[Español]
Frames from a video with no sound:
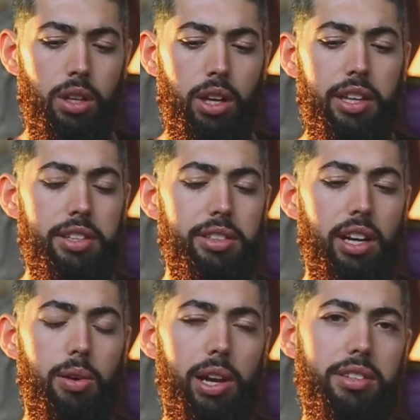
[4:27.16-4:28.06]
Es decir,
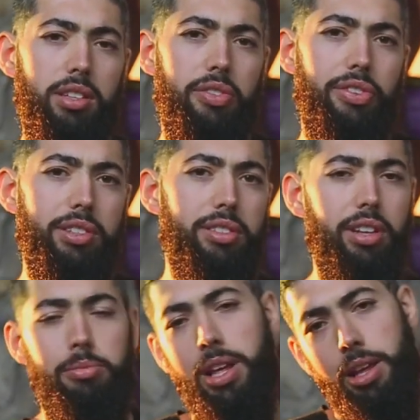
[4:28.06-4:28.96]
la balanza se fue
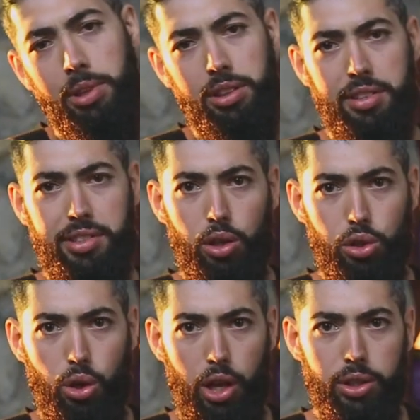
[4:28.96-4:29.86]
extremadamente hacia el
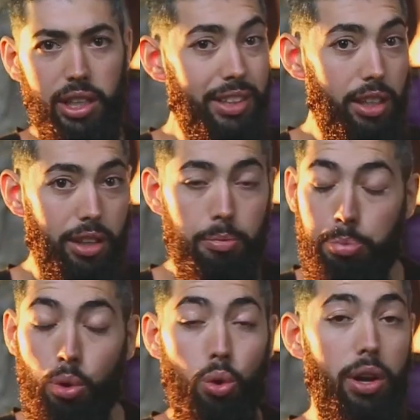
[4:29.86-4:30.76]
otro lado. Y este
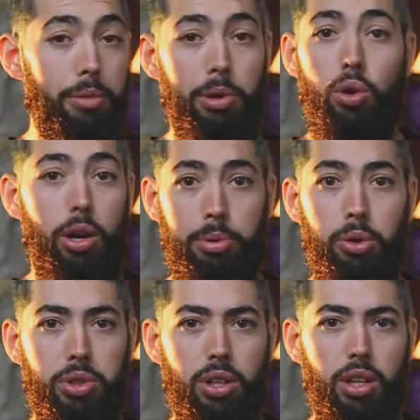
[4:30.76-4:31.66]
tampoco era el mejor approach.
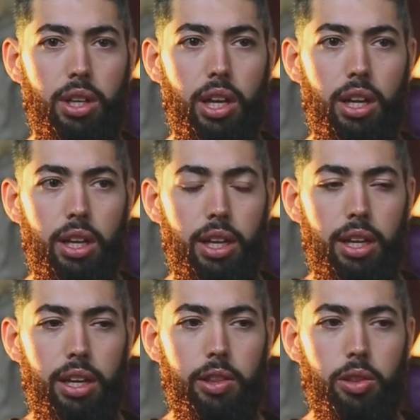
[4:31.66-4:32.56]

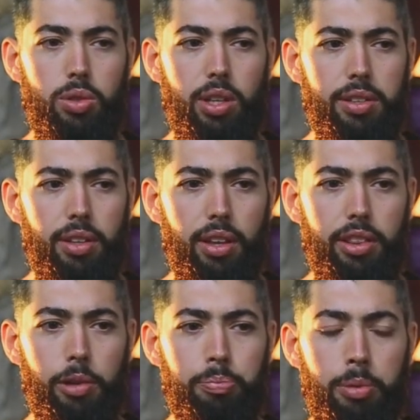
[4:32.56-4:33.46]
Entonces,
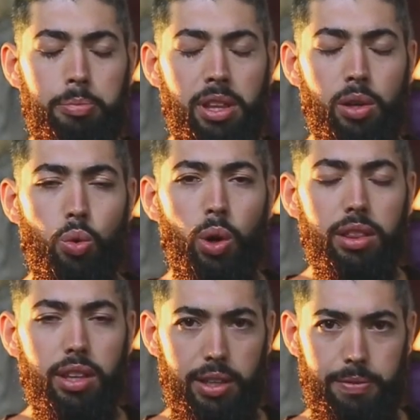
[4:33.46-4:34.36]
después me di
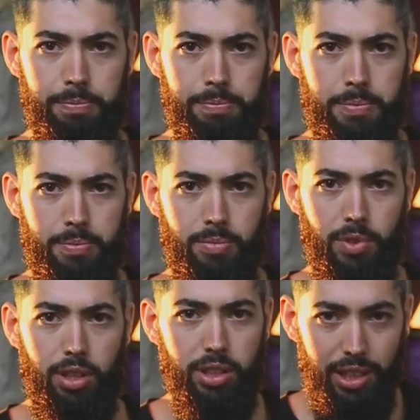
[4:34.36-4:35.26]
cuenta,
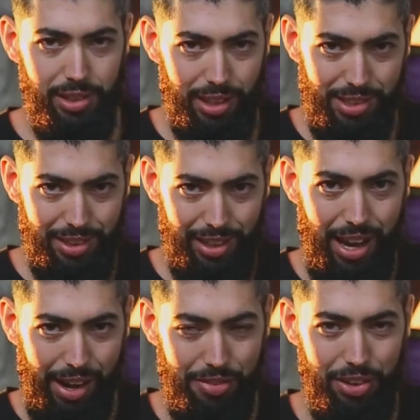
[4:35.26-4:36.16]
y esta es
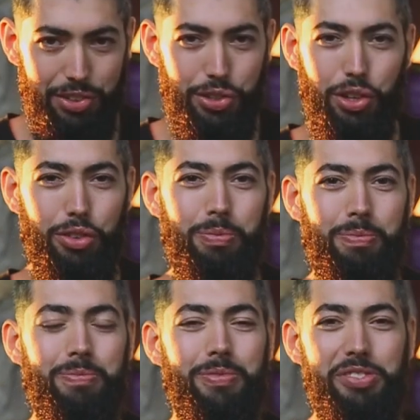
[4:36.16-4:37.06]
la reflexión
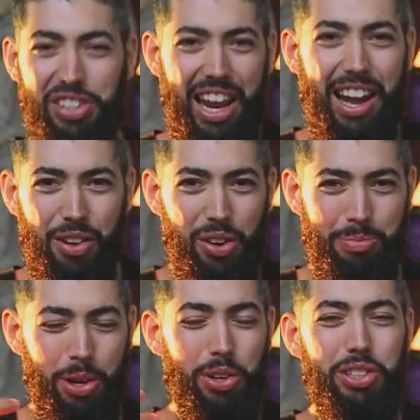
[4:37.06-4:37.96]
final, o
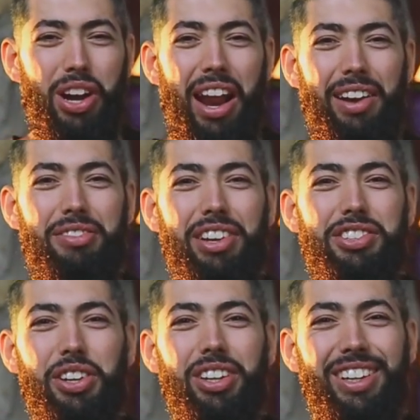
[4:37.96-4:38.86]
mejor dicho, la
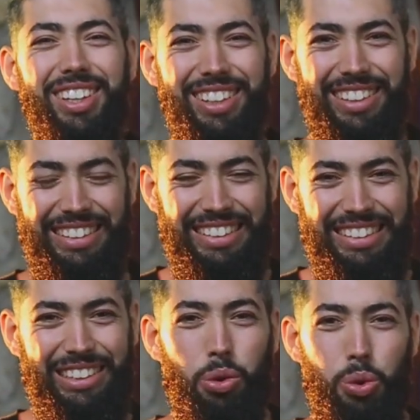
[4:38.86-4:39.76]
reflexión
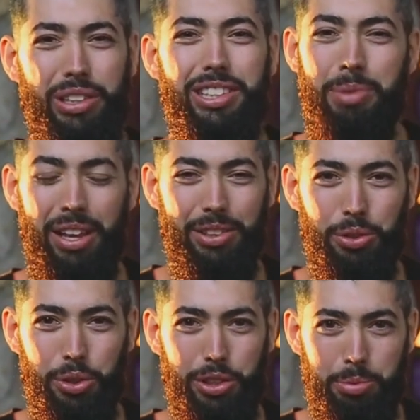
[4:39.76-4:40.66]
última de
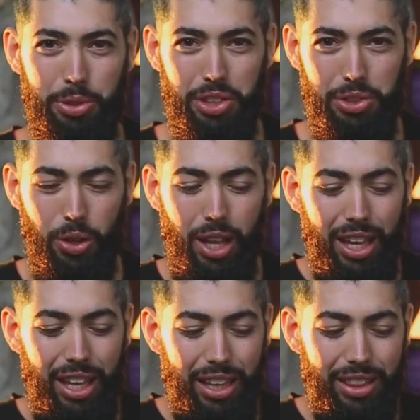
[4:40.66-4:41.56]
todo este proceso,
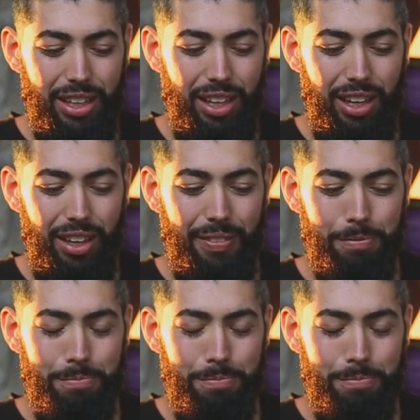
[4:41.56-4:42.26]
de que